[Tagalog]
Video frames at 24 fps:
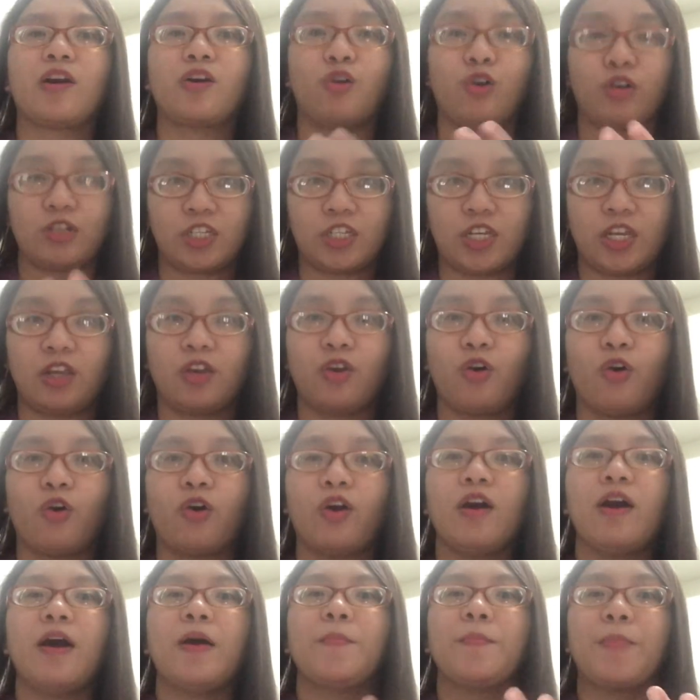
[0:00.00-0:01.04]
kotse nyo.
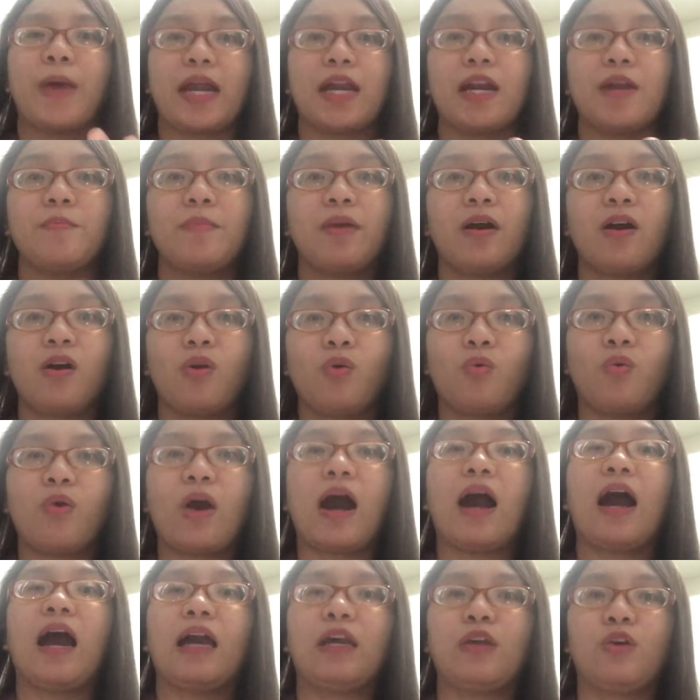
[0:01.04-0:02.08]
Para
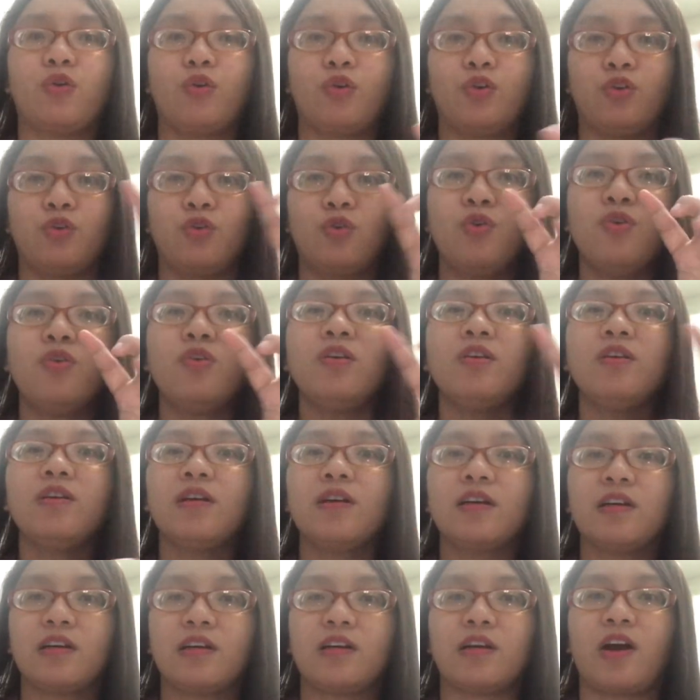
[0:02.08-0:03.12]
makakuha kayo nung
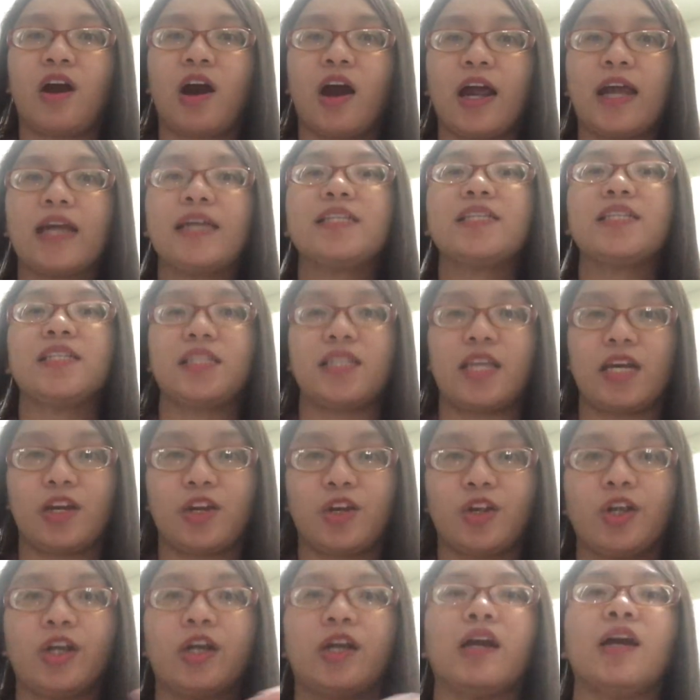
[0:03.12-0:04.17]
car
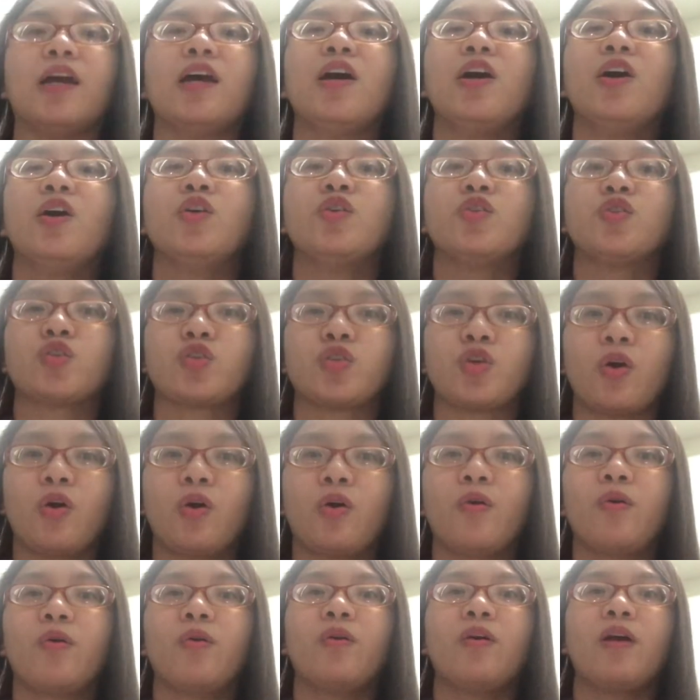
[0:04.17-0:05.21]
sticker.
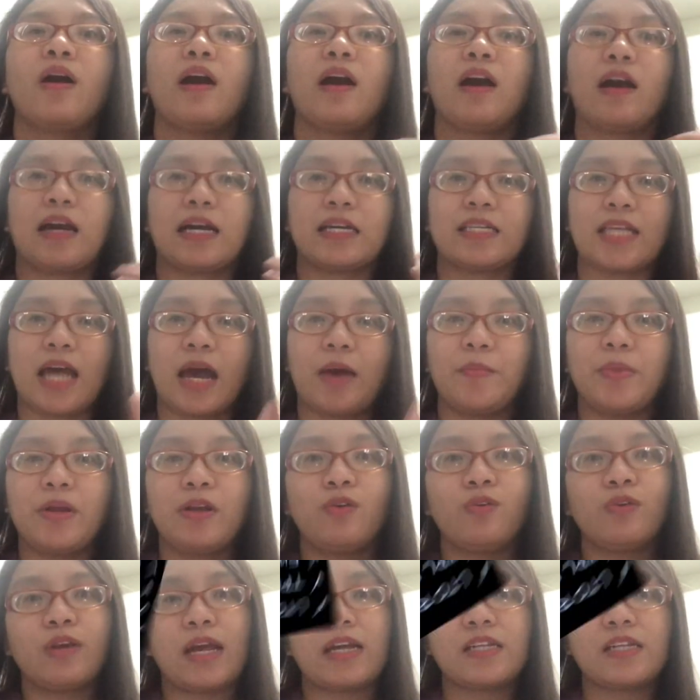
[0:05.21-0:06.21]
So, kasama ng